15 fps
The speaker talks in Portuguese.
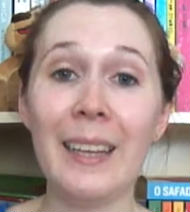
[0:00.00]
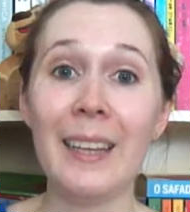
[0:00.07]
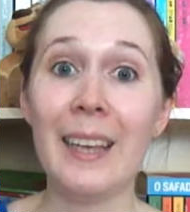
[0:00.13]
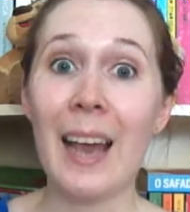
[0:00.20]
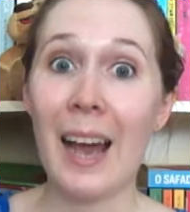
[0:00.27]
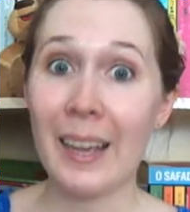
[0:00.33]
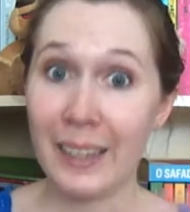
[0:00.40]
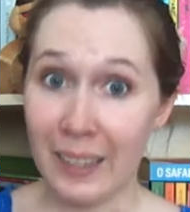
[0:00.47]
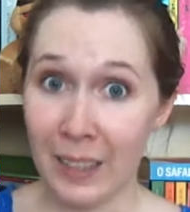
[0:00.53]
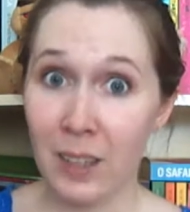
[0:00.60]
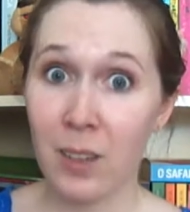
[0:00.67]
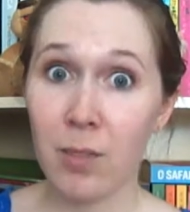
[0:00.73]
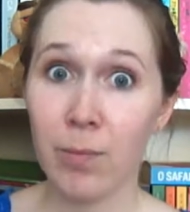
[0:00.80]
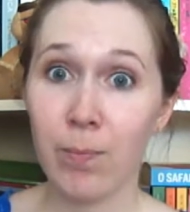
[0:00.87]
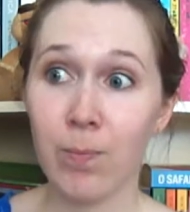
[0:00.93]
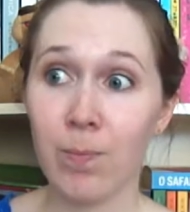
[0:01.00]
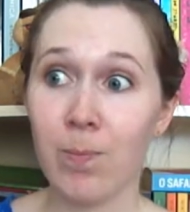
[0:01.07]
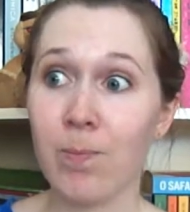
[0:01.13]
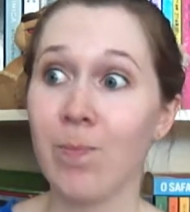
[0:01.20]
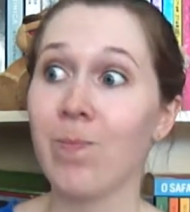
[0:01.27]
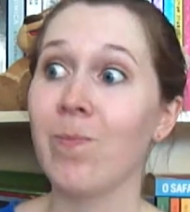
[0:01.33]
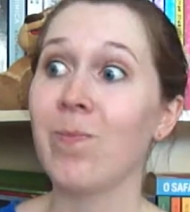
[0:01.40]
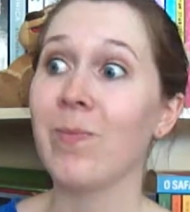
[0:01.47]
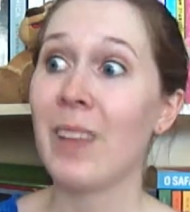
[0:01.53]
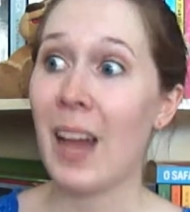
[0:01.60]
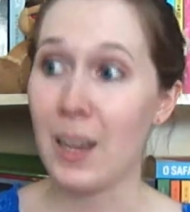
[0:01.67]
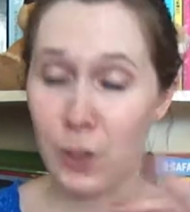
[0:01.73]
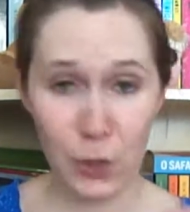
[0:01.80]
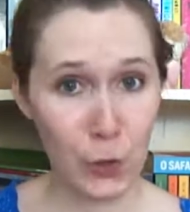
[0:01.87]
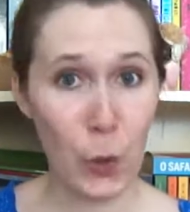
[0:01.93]
E aí
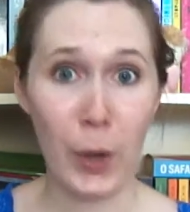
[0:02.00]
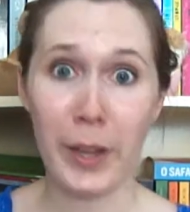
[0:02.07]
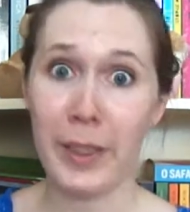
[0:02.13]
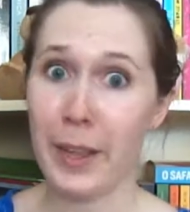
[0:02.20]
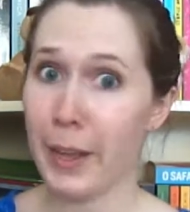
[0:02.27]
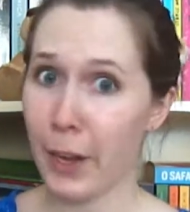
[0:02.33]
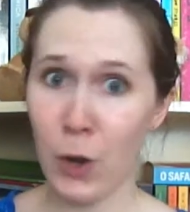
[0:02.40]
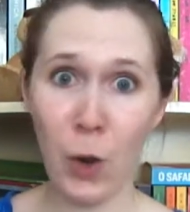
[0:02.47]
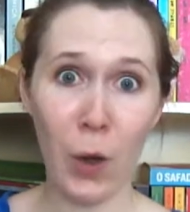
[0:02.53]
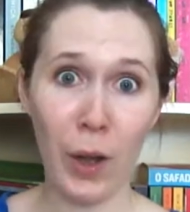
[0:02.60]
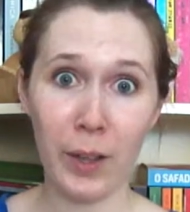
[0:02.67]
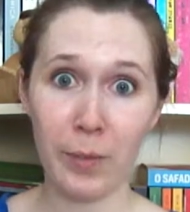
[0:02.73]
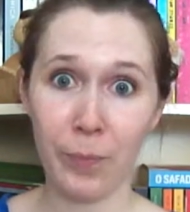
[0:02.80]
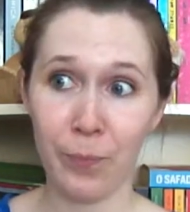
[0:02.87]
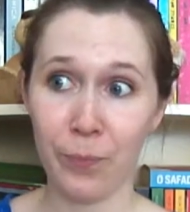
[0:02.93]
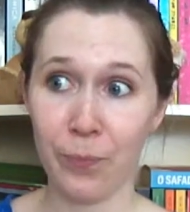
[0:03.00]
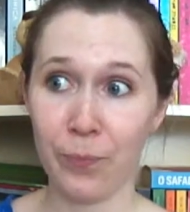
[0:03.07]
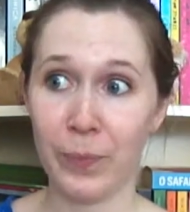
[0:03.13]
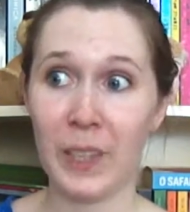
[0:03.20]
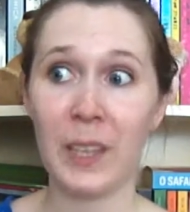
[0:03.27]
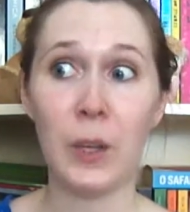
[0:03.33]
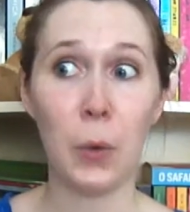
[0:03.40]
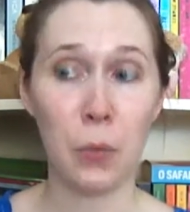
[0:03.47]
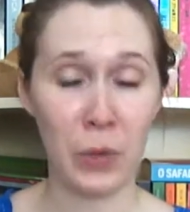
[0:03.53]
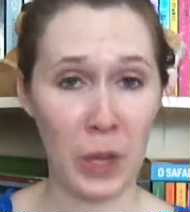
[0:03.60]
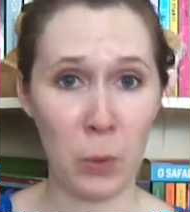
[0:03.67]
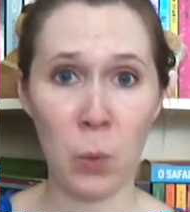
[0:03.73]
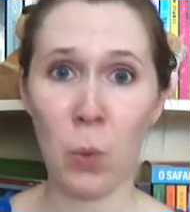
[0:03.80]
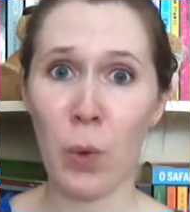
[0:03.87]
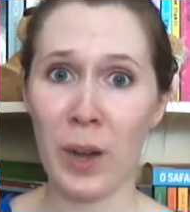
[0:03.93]
a história degringola. E eu fiquei
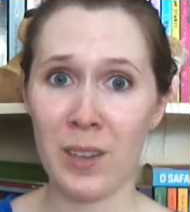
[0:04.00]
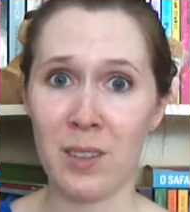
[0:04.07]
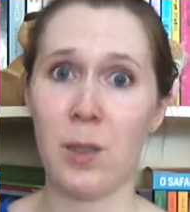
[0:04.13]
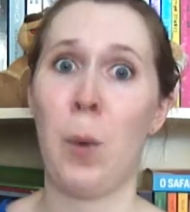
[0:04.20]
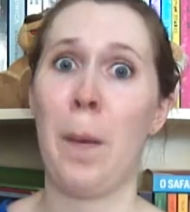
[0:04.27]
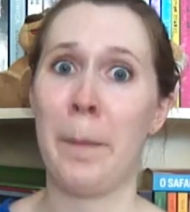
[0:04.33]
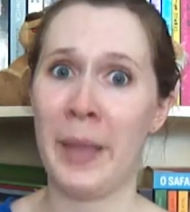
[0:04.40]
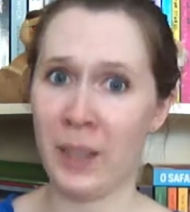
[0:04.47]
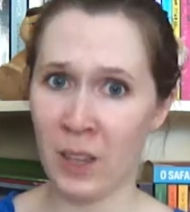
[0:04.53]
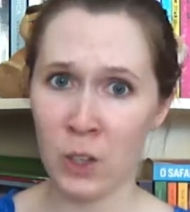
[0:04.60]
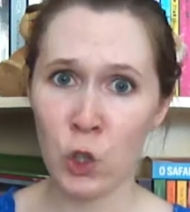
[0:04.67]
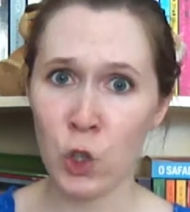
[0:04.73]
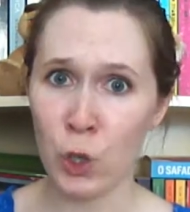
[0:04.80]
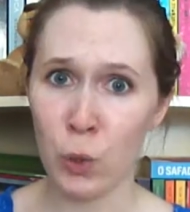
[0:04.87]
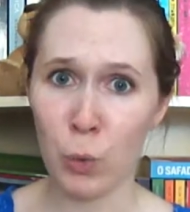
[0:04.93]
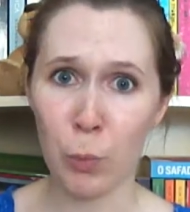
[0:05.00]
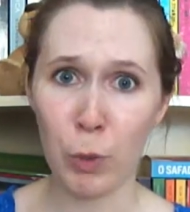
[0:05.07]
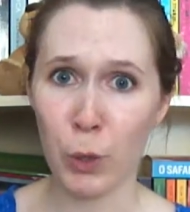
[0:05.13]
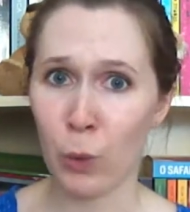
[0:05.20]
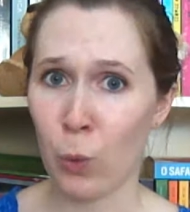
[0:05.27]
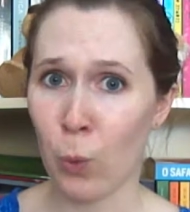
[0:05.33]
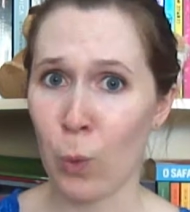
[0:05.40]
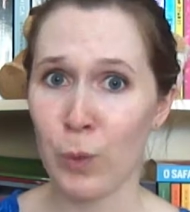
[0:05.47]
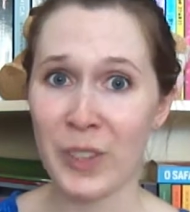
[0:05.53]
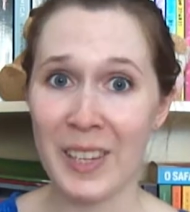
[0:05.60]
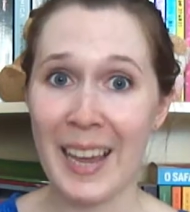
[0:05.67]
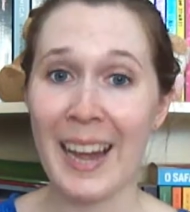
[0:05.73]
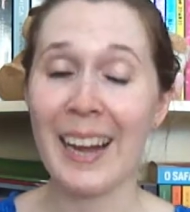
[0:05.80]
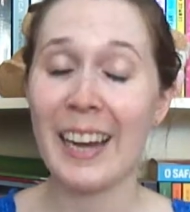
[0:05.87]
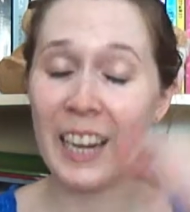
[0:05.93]
com o coração apertadinho, porque eu não
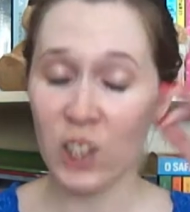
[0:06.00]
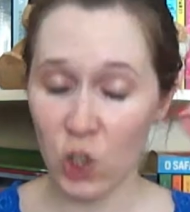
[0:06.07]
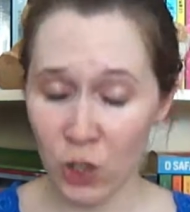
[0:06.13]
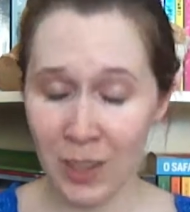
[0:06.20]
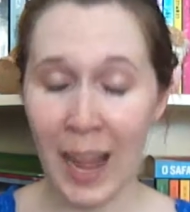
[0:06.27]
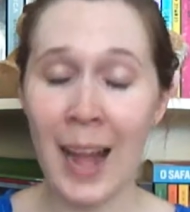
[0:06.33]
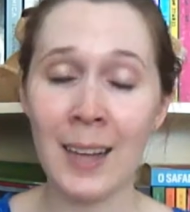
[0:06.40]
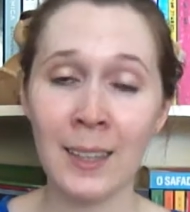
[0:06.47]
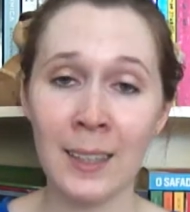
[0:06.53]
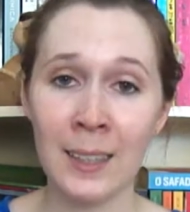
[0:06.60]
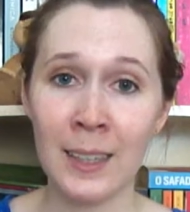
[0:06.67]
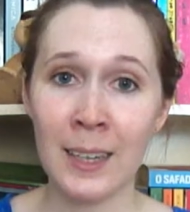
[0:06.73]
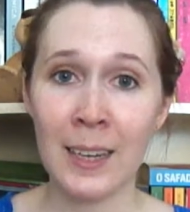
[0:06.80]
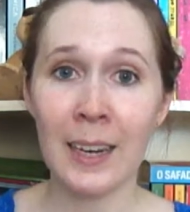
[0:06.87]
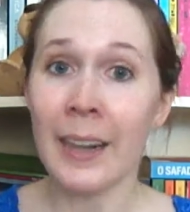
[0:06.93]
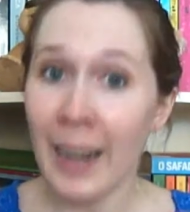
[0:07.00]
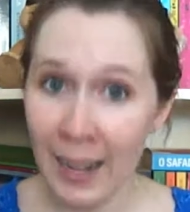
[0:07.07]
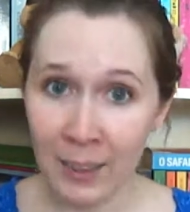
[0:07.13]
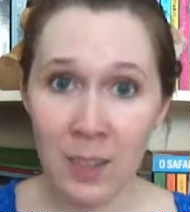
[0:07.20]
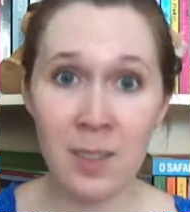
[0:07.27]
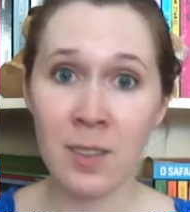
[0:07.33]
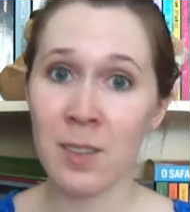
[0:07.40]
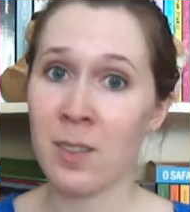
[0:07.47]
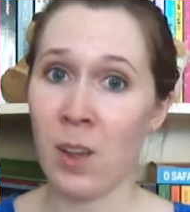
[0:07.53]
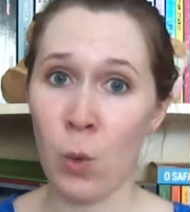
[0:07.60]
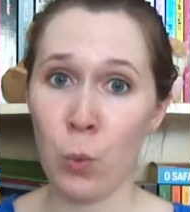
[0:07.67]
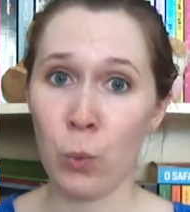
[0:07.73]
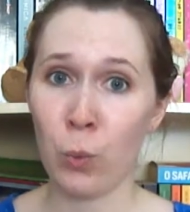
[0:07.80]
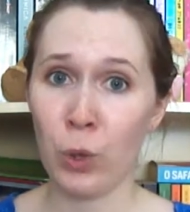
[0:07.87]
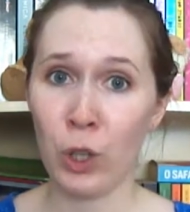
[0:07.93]
conseguia acreditar na
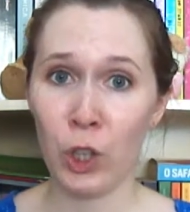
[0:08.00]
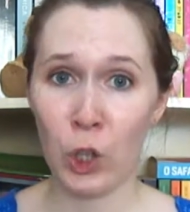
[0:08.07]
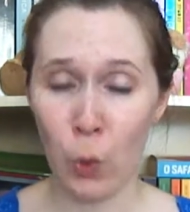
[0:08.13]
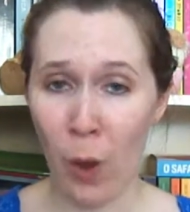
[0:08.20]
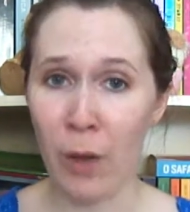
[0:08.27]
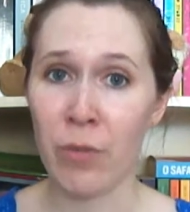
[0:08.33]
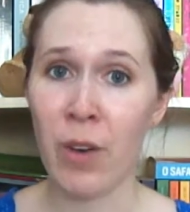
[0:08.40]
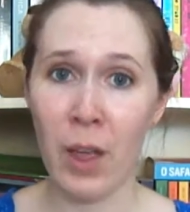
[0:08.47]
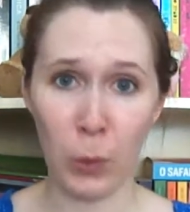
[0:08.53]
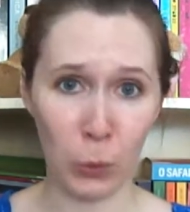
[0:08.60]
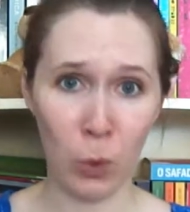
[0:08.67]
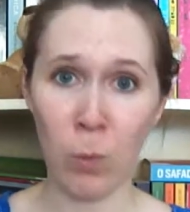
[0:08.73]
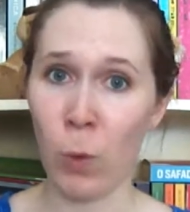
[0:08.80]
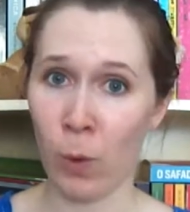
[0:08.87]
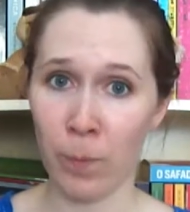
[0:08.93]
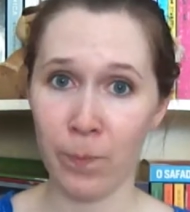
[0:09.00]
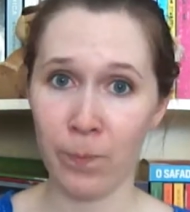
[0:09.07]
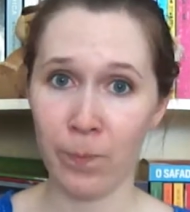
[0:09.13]
decisão que o Rafael tomou.